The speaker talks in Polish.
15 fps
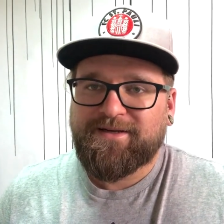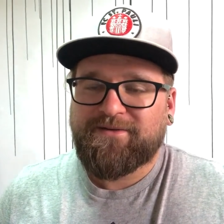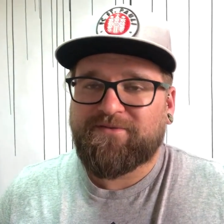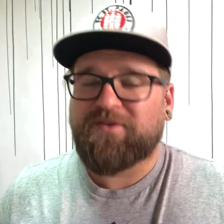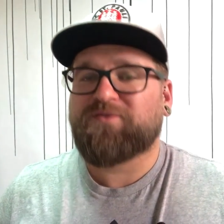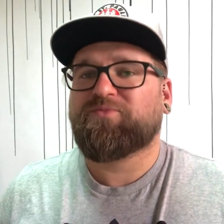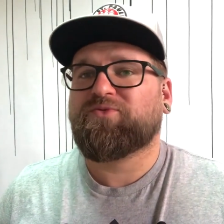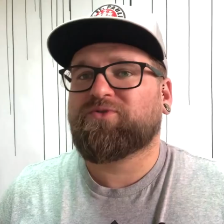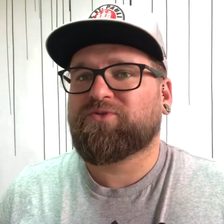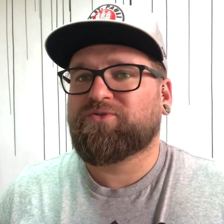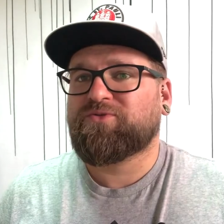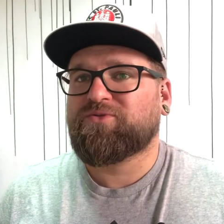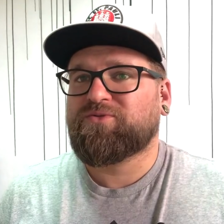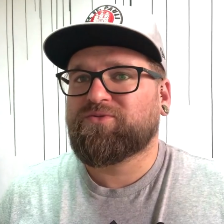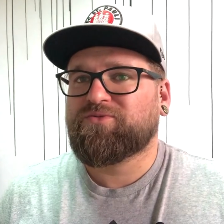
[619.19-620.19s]

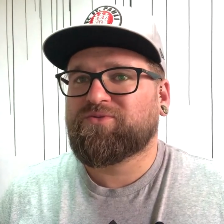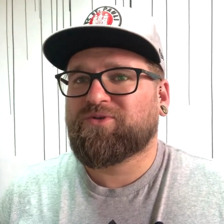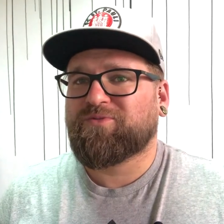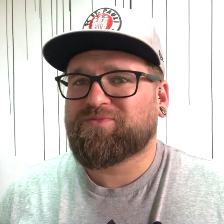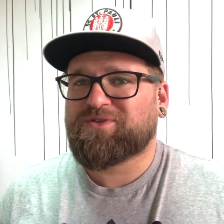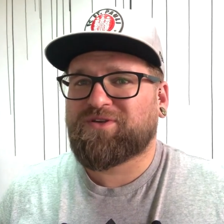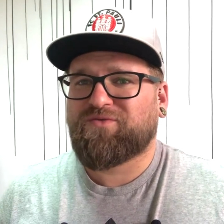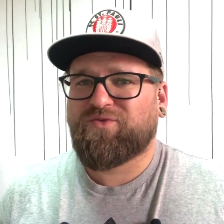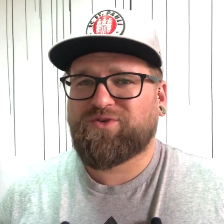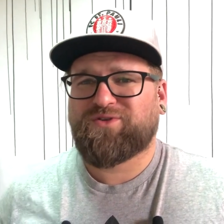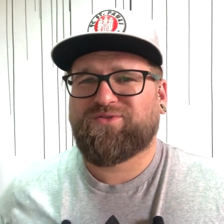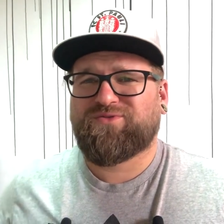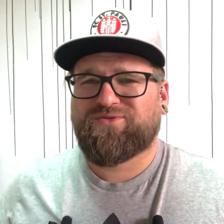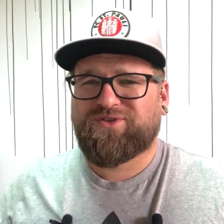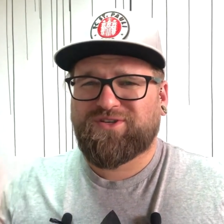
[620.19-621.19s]
Facebooku, obserwujcie
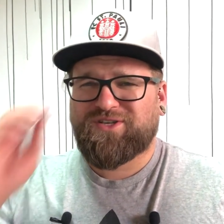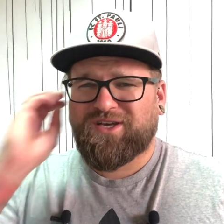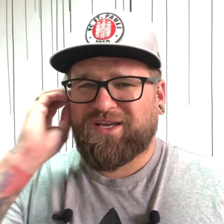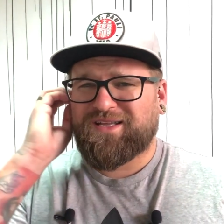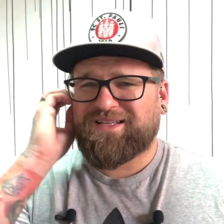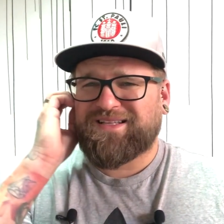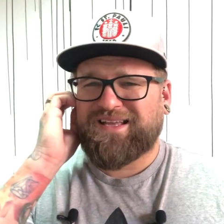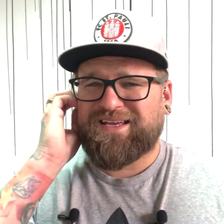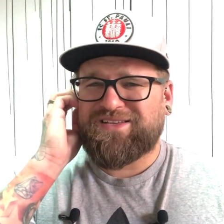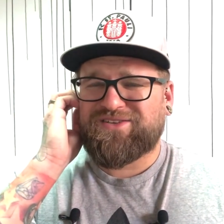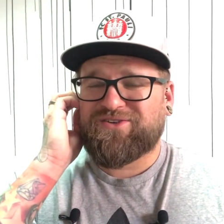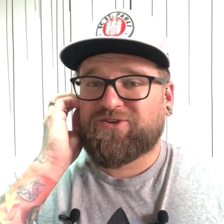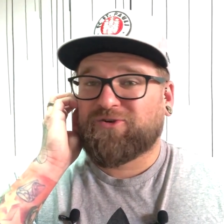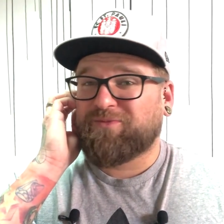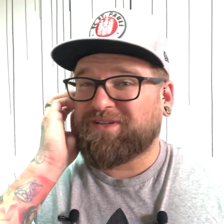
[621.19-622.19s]
to, co się dzieje,
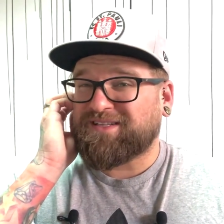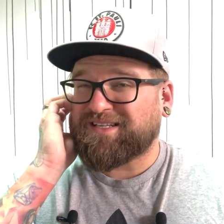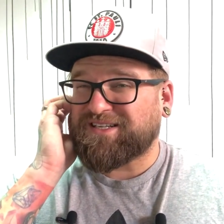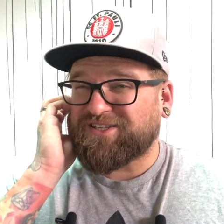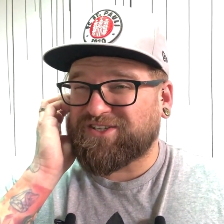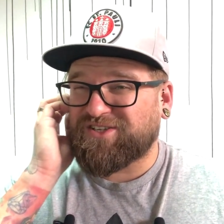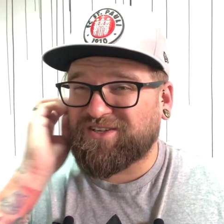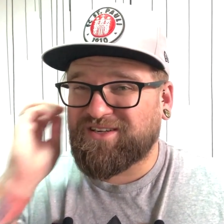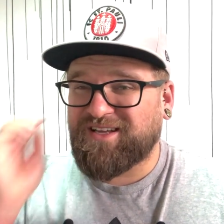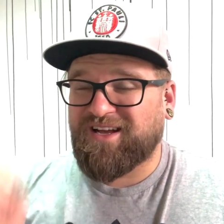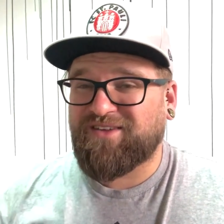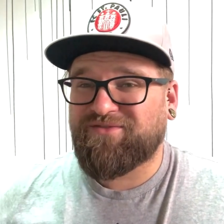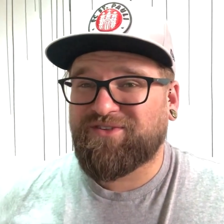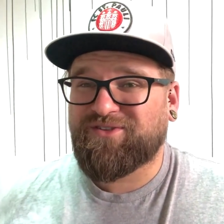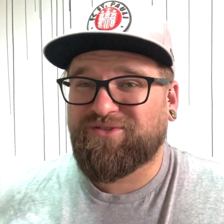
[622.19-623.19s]
dajcie komentarz,
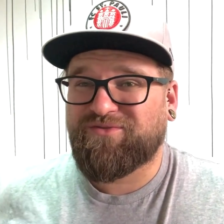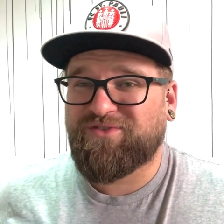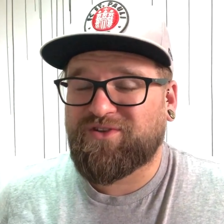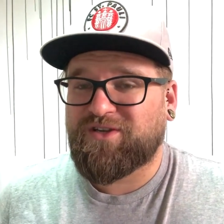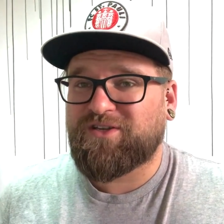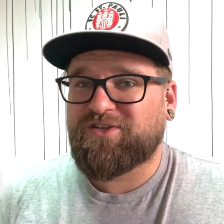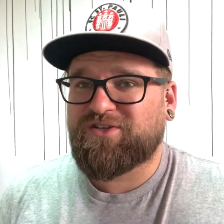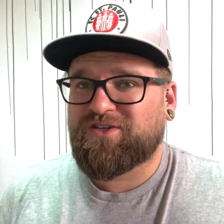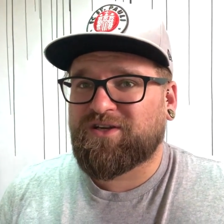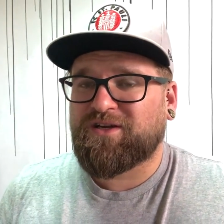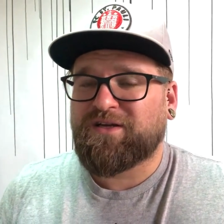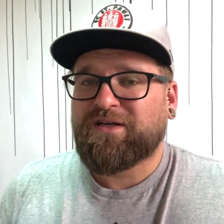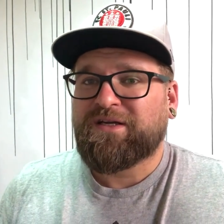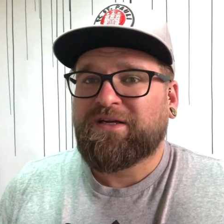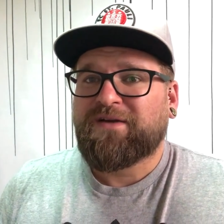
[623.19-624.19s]
jak Wy to widzieliście,
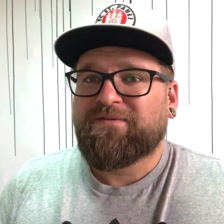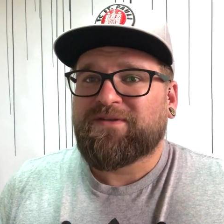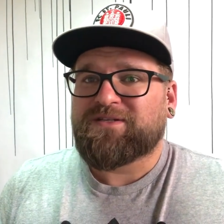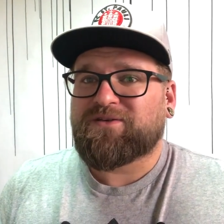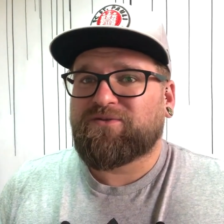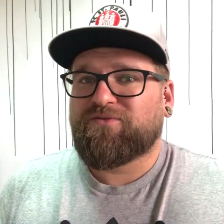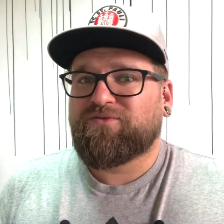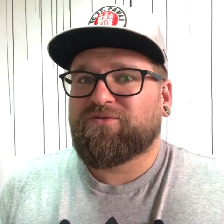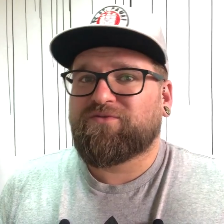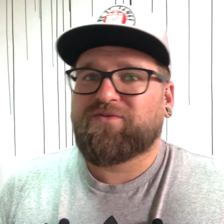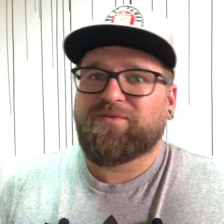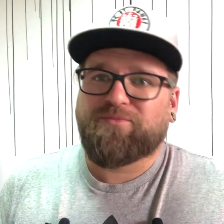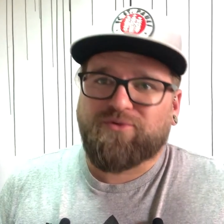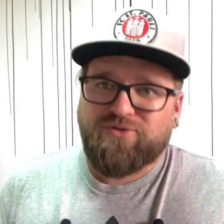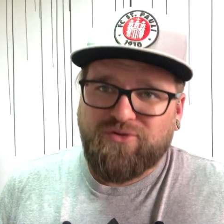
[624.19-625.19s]
zarówno
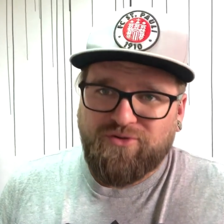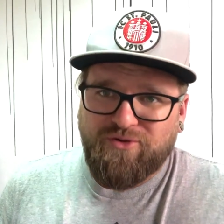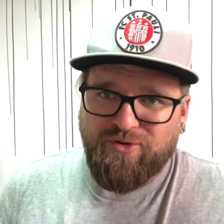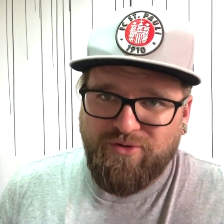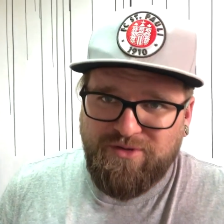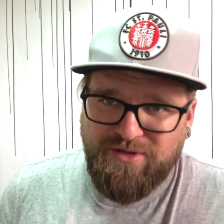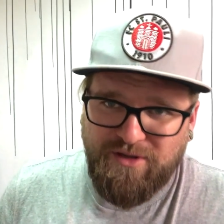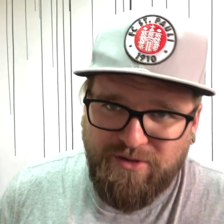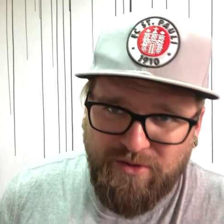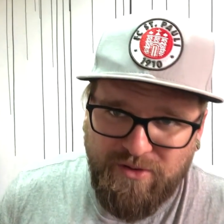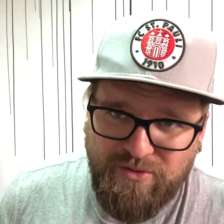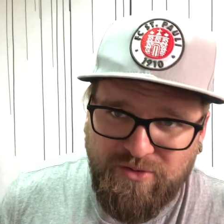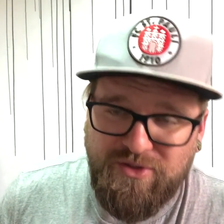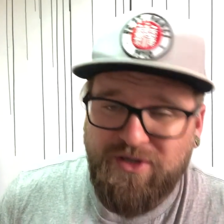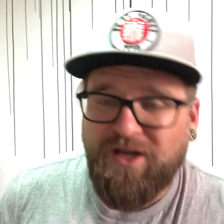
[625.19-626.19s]
Wy początkujący
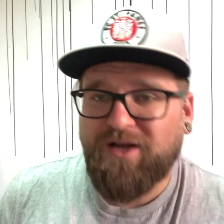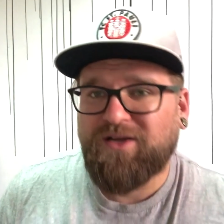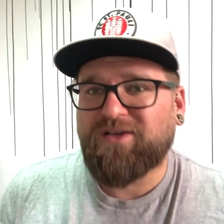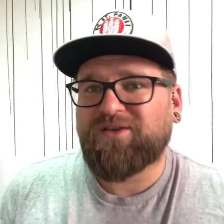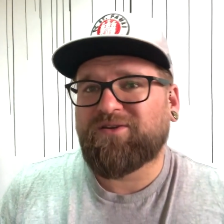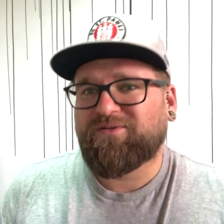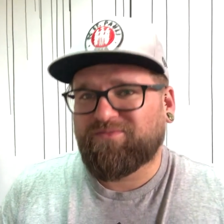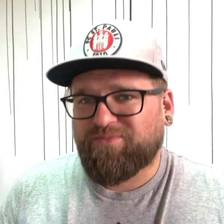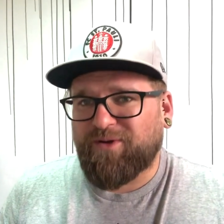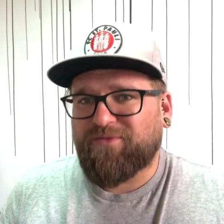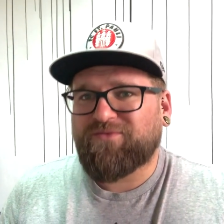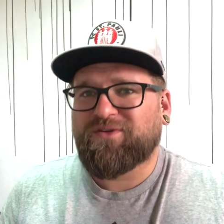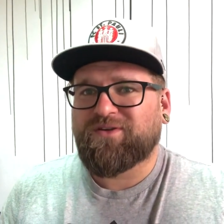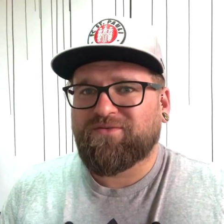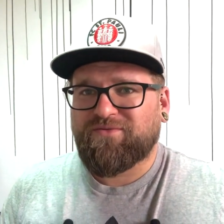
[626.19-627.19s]
tatuatorzy, jak i
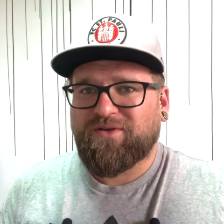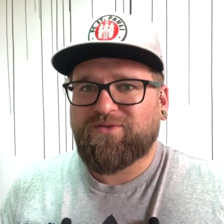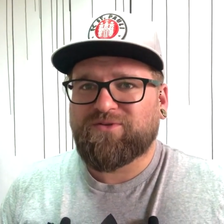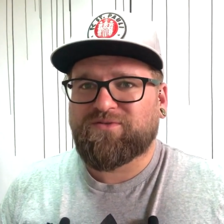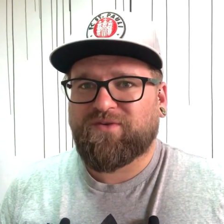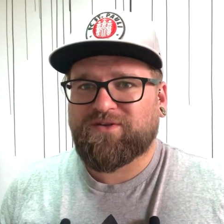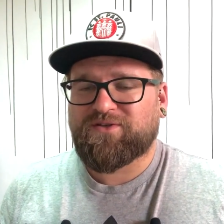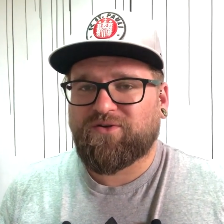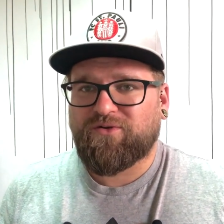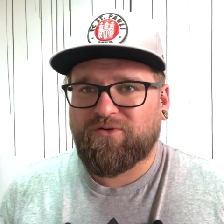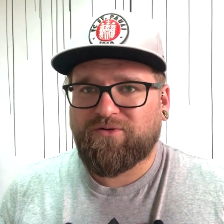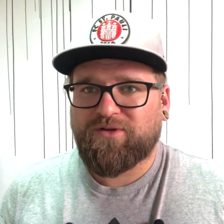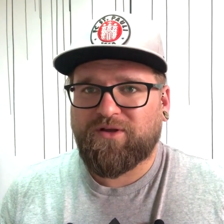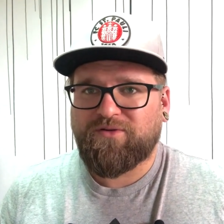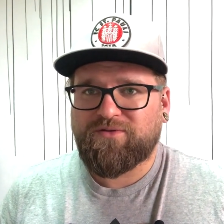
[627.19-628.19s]
pewnie wielu z Was
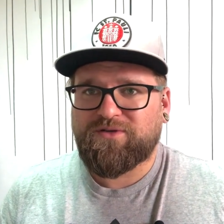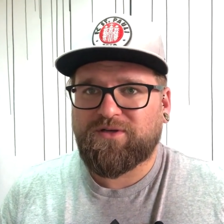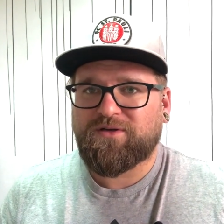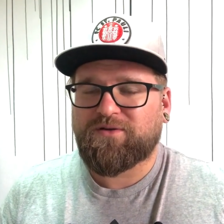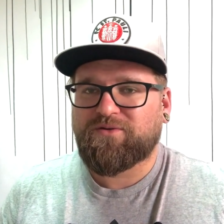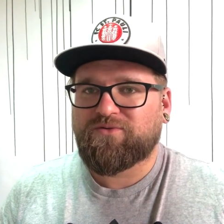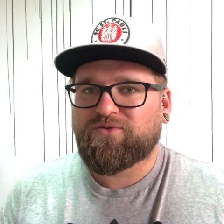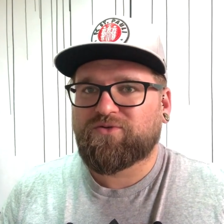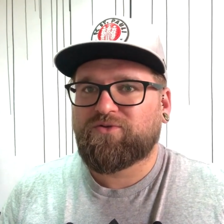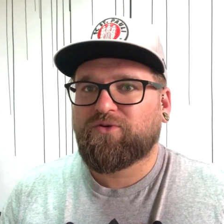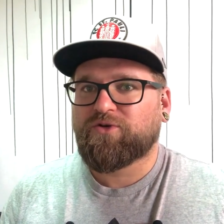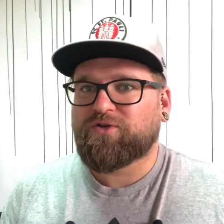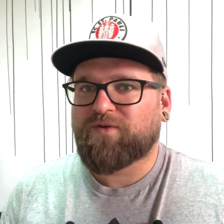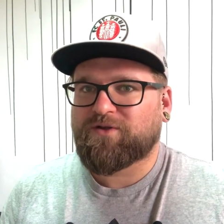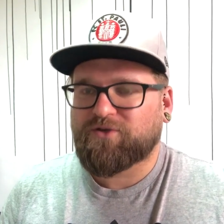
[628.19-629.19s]
oglądających już
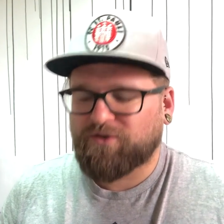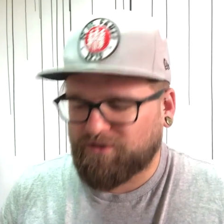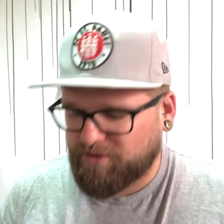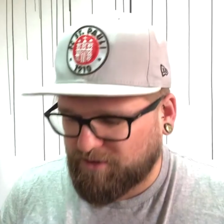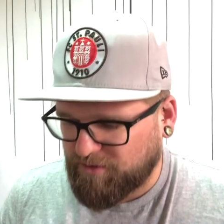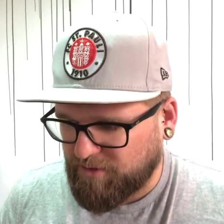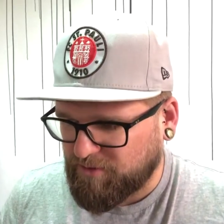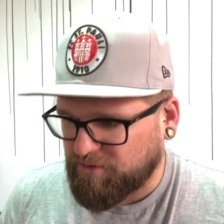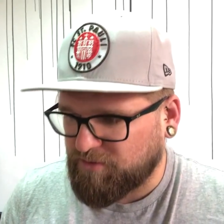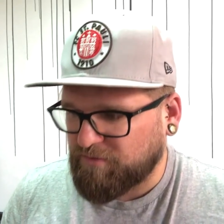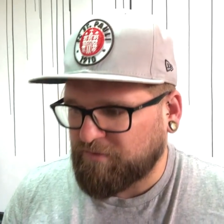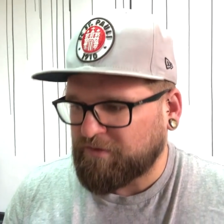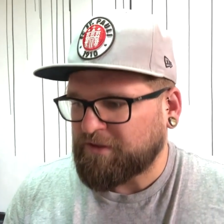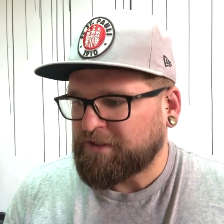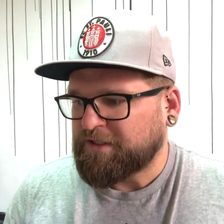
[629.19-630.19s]
doświadczonych
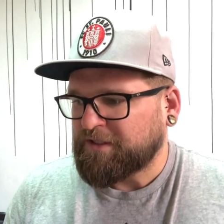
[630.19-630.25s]
tatuatorów.